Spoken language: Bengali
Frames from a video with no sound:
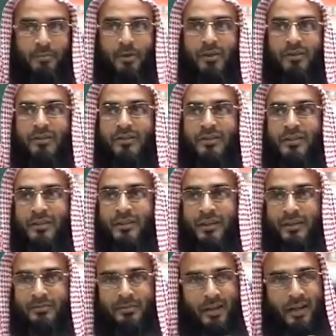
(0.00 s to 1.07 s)

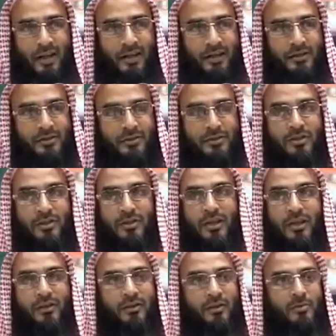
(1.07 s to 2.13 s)
মহাদেশিনিকের আমরা যদি
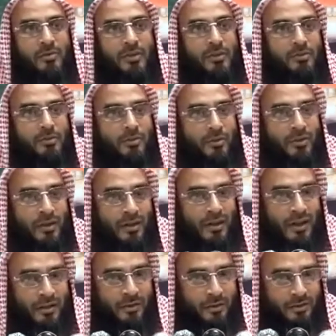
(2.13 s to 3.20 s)
এইরকম গিবতগুলি
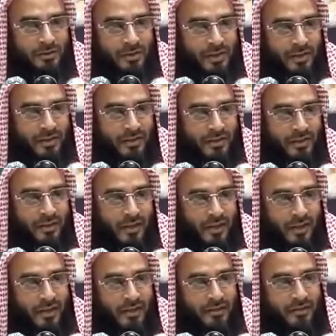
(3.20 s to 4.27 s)
না করতেন
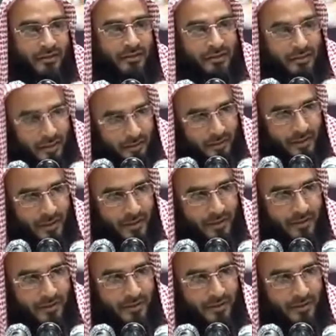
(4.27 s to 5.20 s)
হ্যাঁ তাহলে